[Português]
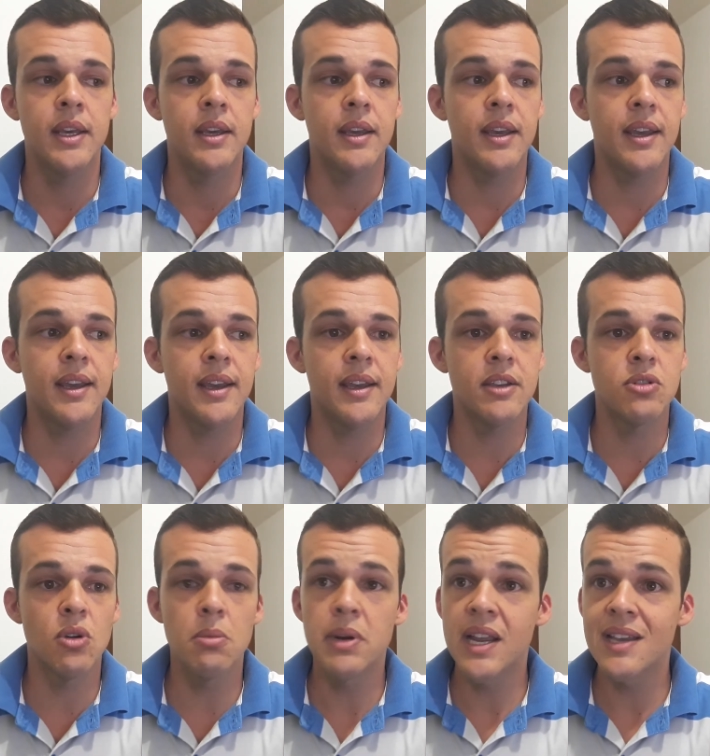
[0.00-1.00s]
É,
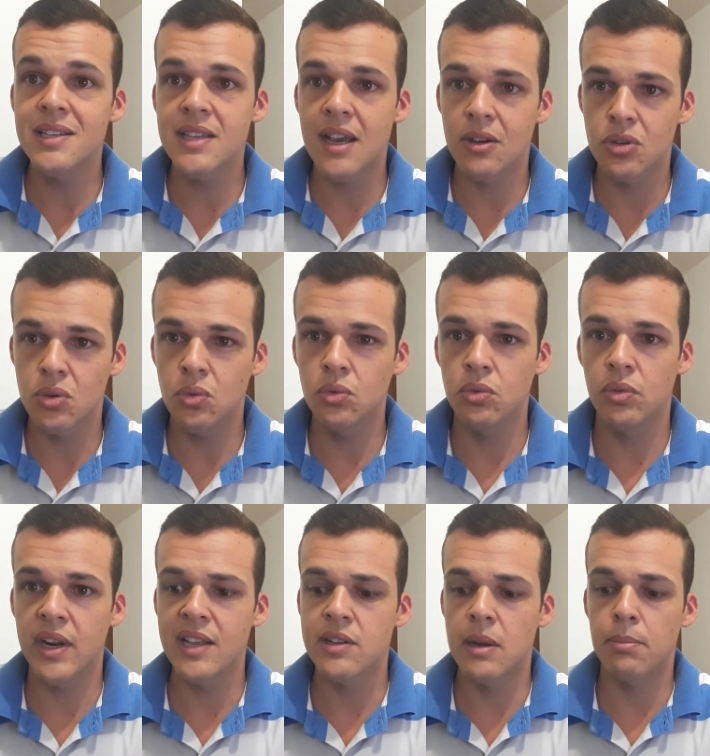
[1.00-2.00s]
sobre esse assunto,
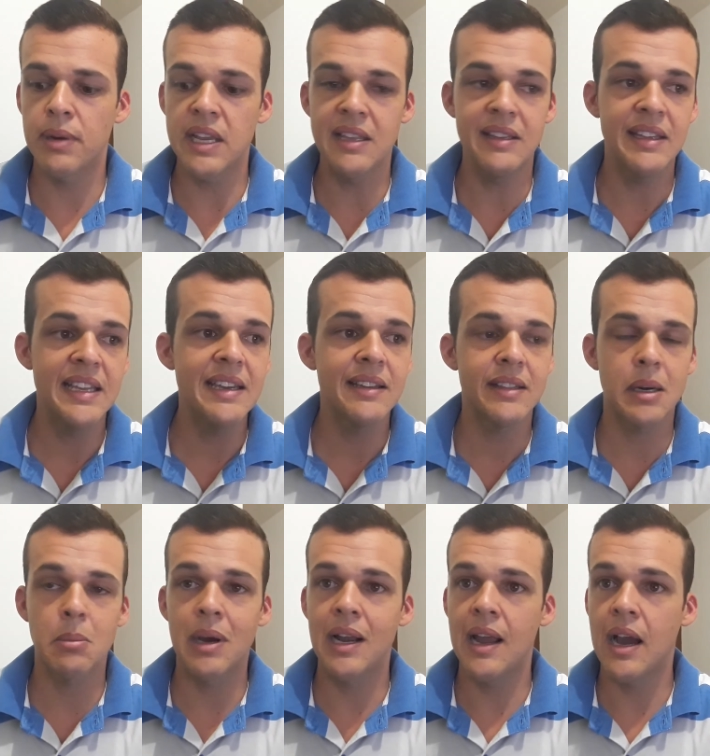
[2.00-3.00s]
né, de aprender a
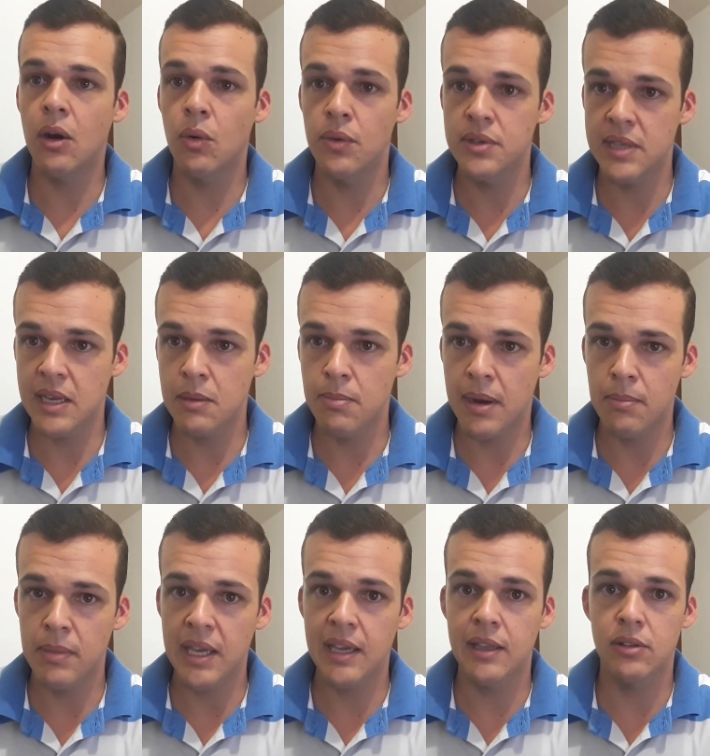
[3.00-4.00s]
trabalhar com os
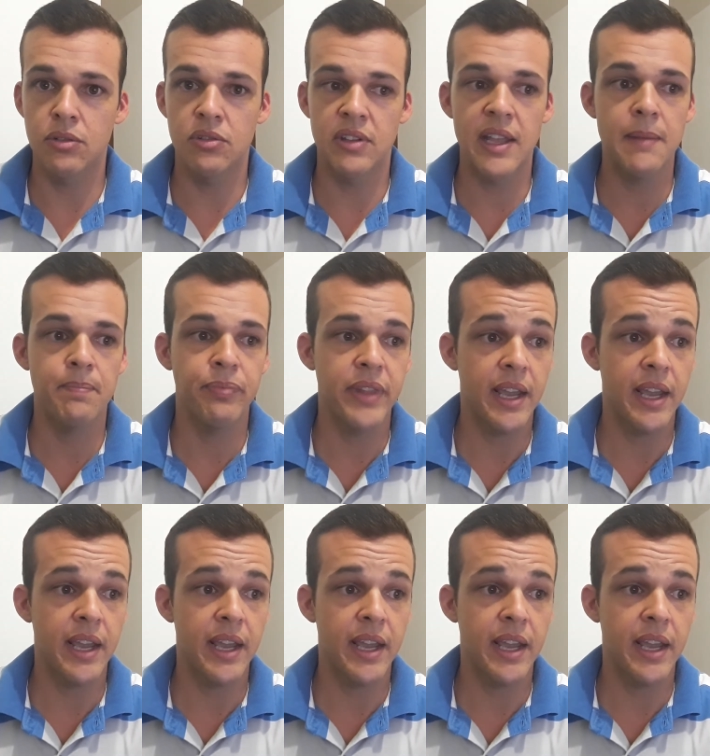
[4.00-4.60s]
equipamentos, né,